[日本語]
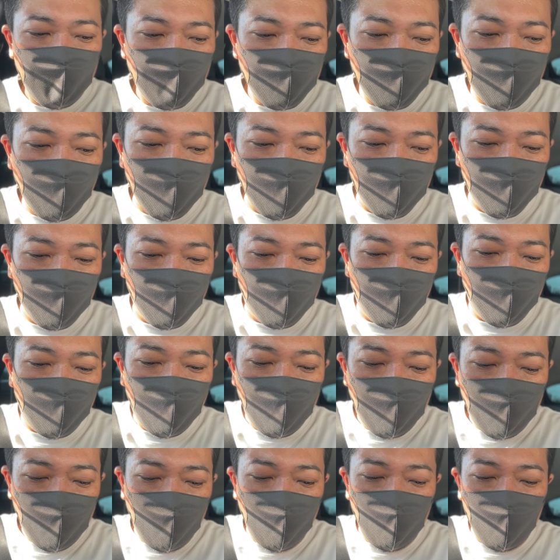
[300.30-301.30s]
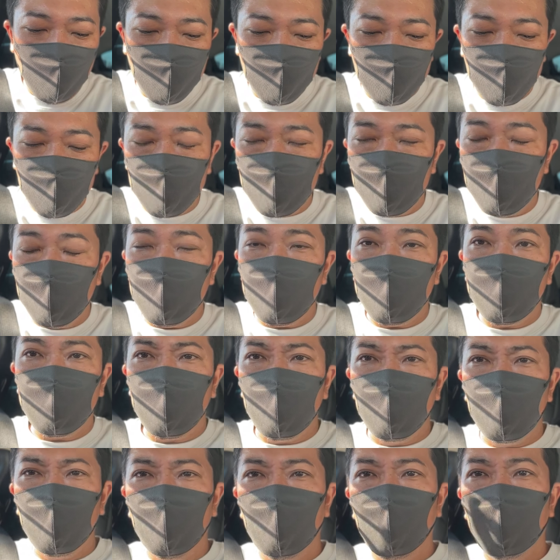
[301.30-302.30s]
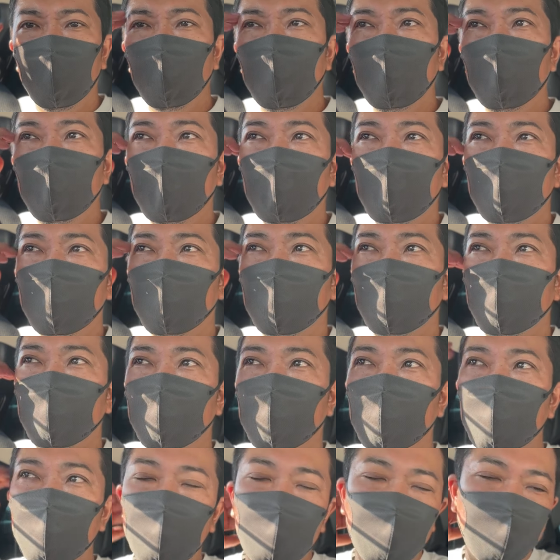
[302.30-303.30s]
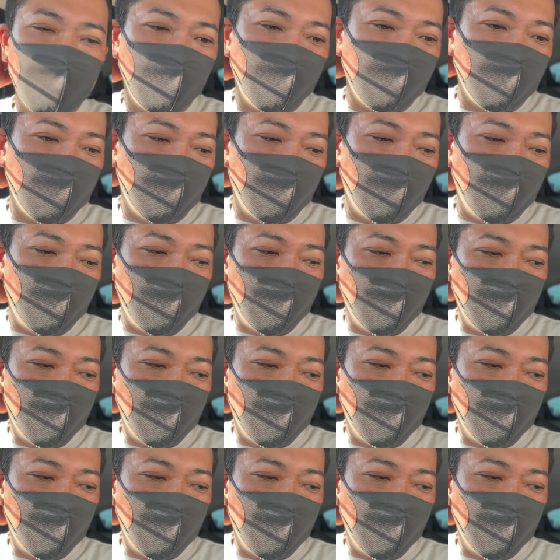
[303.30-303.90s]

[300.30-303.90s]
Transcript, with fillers: だけど歯を抜くにしてもその心臓の